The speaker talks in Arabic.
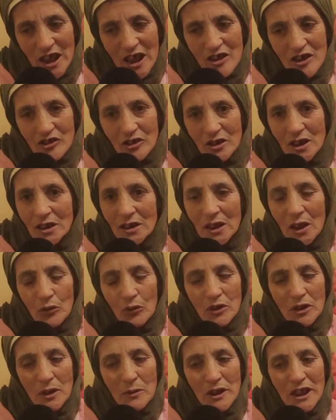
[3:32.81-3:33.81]
حاجه
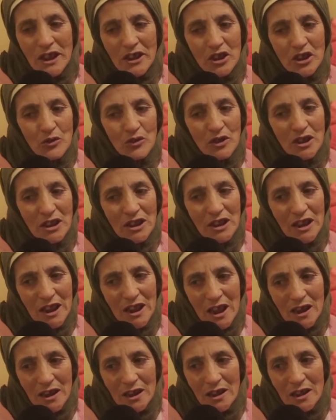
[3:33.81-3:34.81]
تاخذها من عندي
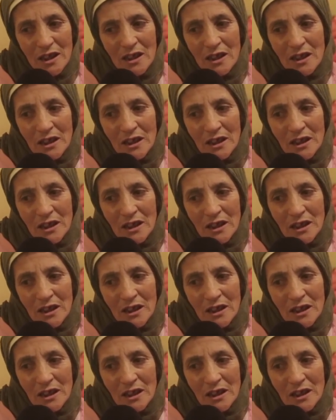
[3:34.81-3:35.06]
وتديها لي